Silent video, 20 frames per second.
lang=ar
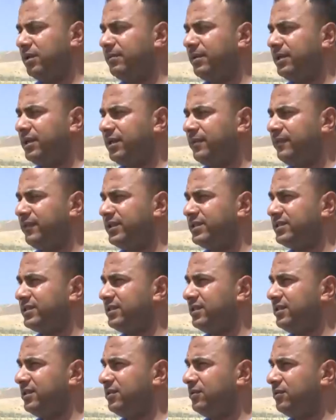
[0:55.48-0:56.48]
منع
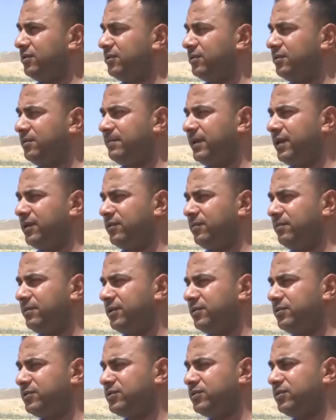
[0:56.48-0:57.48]
الفلسطينيين وحرمانهم من
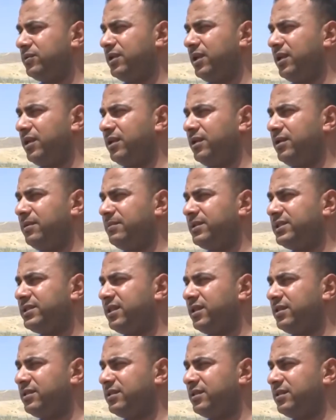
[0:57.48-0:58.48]
الوصول
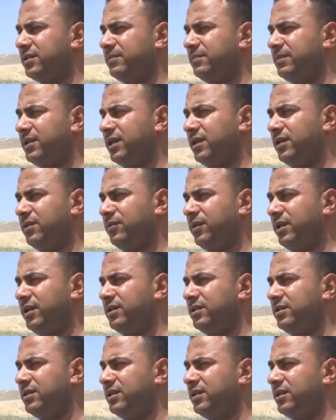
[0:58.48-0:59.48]
للمصادر المياه
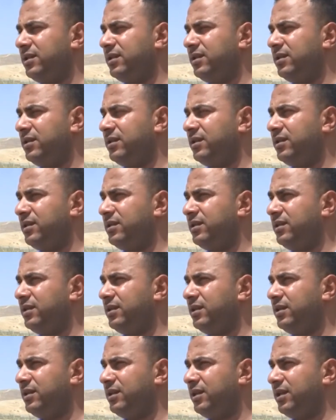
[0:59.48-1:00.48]
الوحيدة إيه، اللي
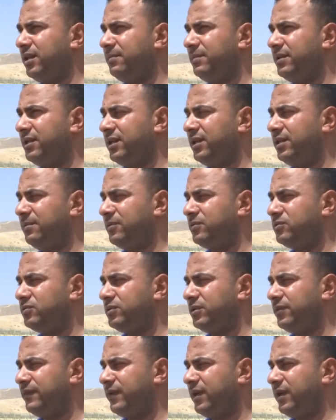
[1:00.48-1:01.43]
هي الينابيع اللي موجودة في